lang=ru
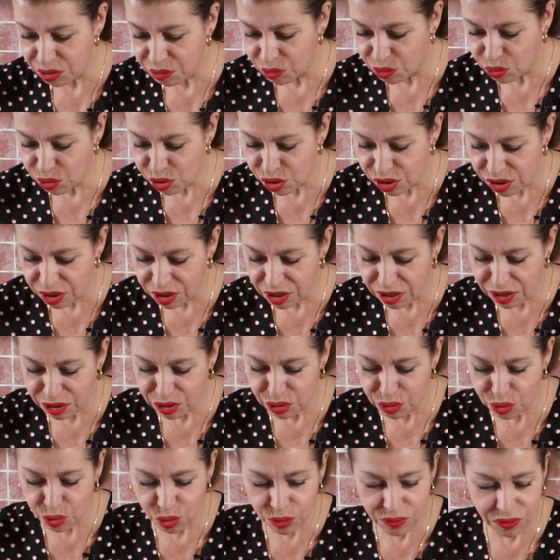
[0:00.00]
можно
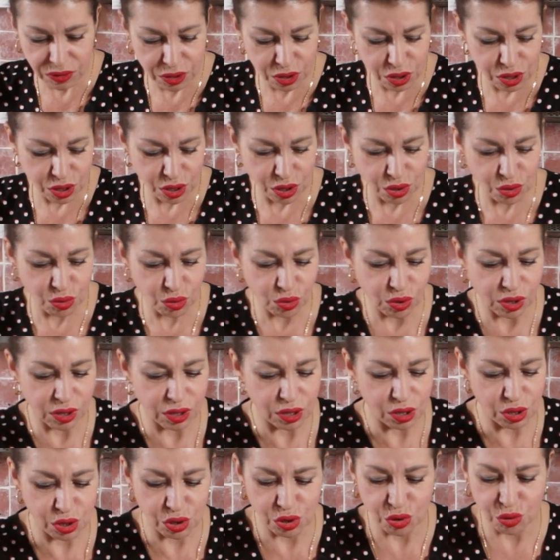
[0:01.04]
готовить жестоко
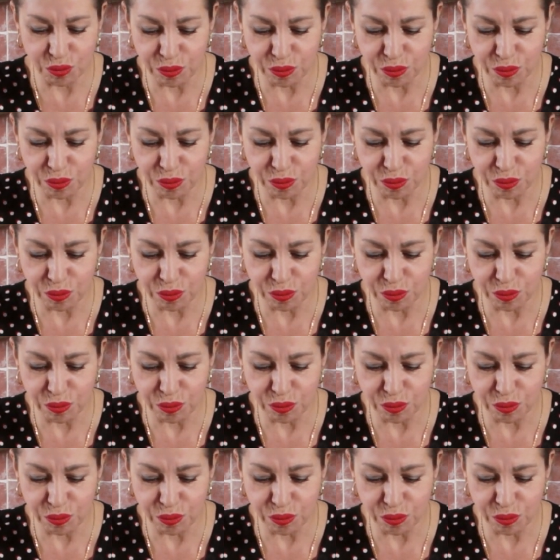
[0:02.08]
еще